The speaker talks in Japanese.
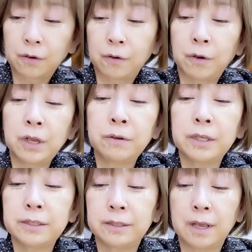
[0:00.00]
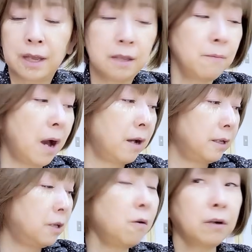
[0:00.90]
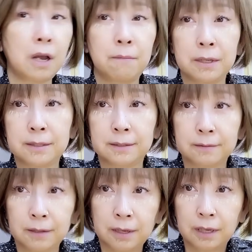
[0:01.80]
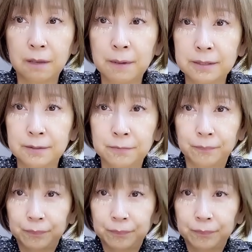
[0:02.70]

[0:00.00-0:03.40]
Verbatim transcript: これをですね、今、色を変えます。いきます。